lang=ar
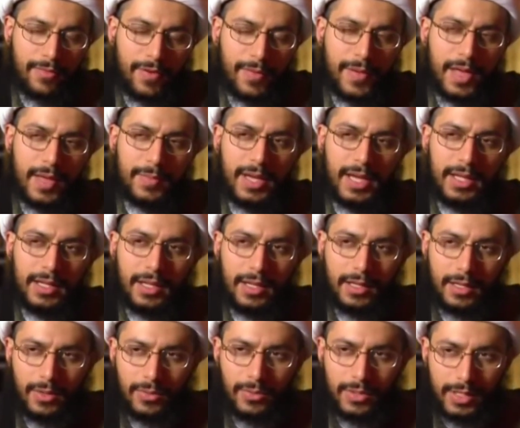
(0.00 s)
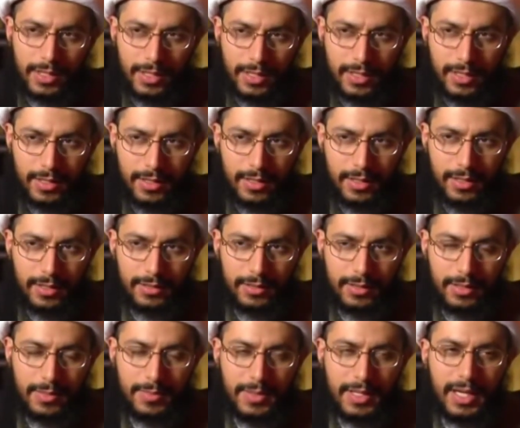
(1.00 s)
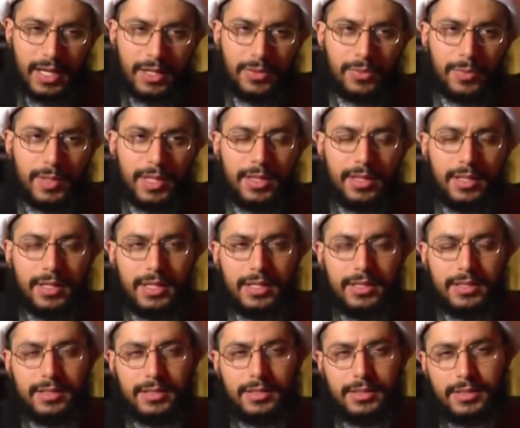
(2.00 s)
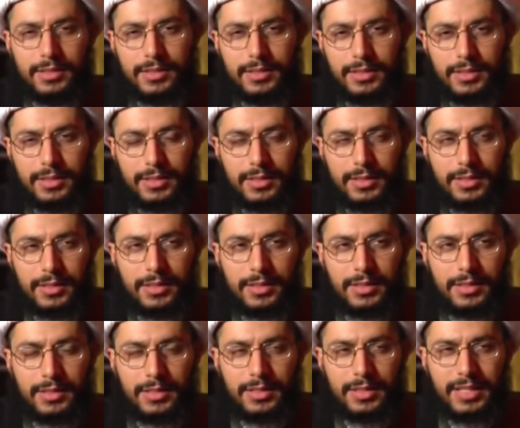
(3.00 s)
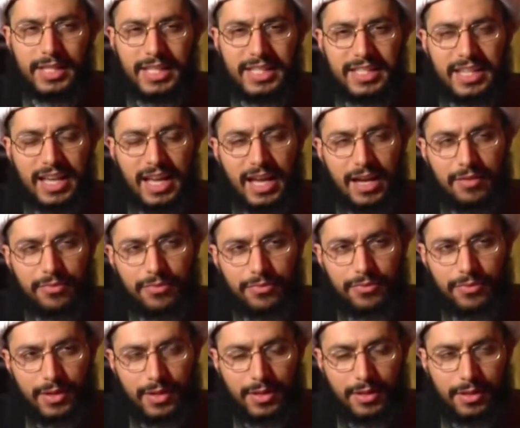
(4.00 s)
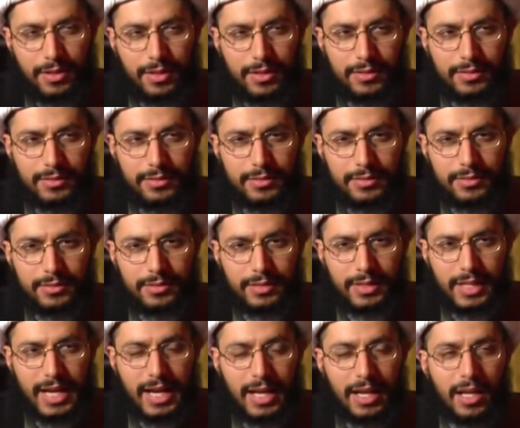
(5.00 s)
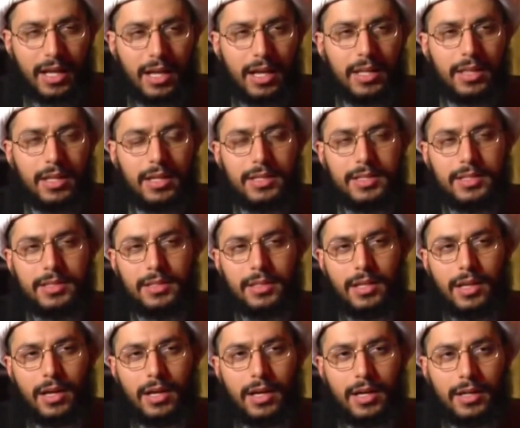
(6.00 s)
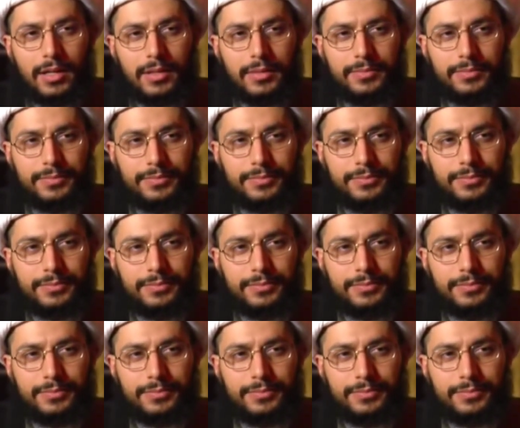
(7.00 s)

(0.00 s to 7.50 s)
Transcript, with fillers: فما معنى قولنا هذا؟ لما نحن مثلا نتحفظ على هذا الاصطلاح